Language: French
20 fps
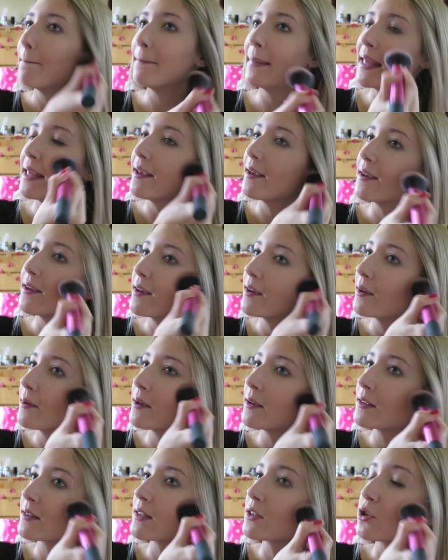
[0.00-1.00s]
Mais
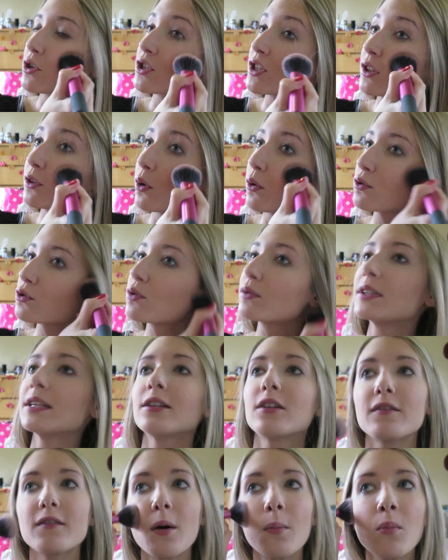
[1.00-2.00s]
euh, c'est ça, j'ai une grosse
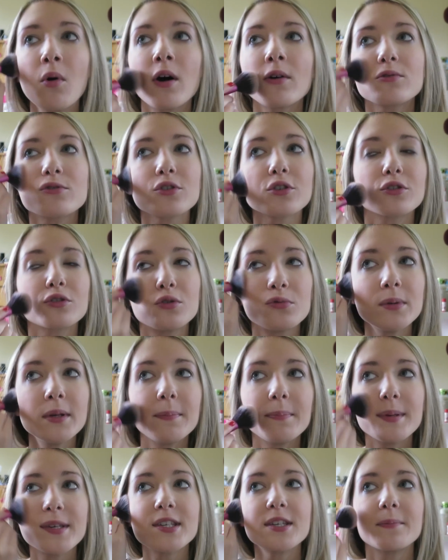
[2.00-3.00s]
journée devant moi
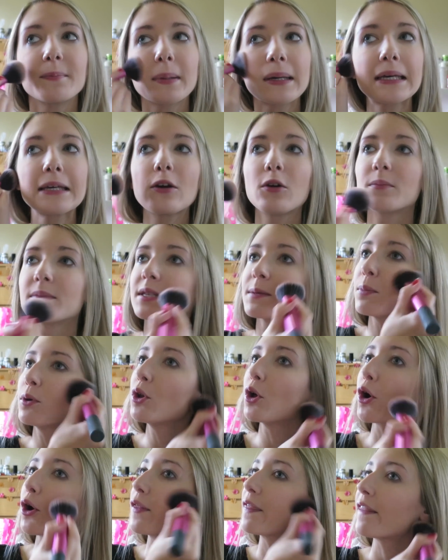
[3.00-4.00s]
aujourd'hui puis j'ai pris un petit
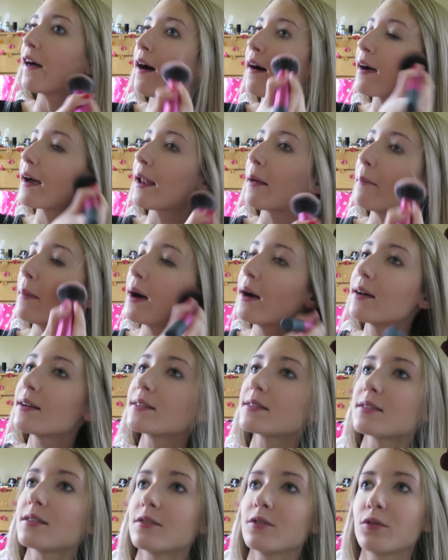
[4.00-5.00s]
peu de retard à la
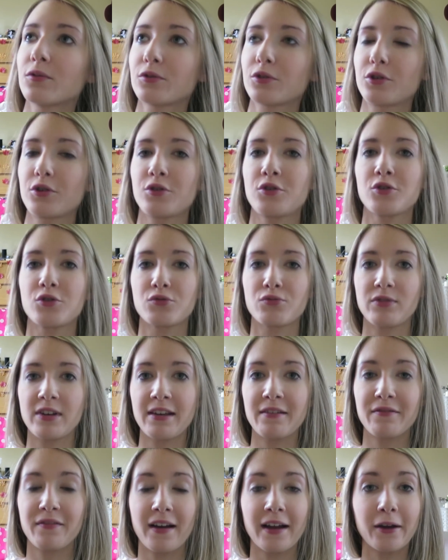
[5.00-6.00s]
base. Donc euh, je
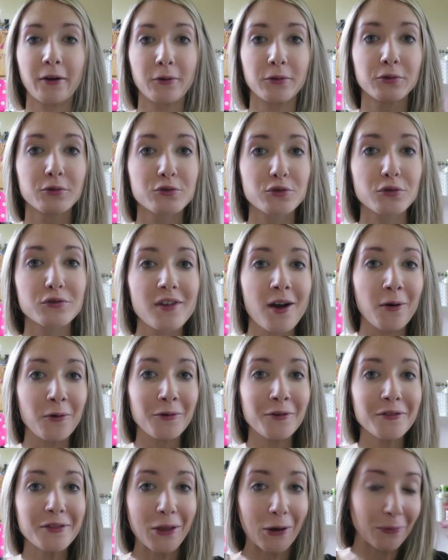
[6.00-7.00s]
voulais faire deux choses en
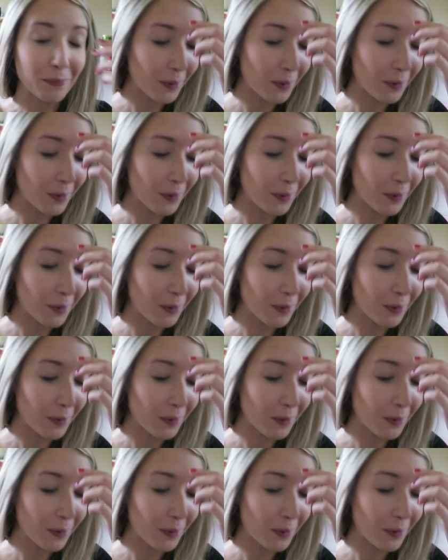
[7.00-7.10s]
une.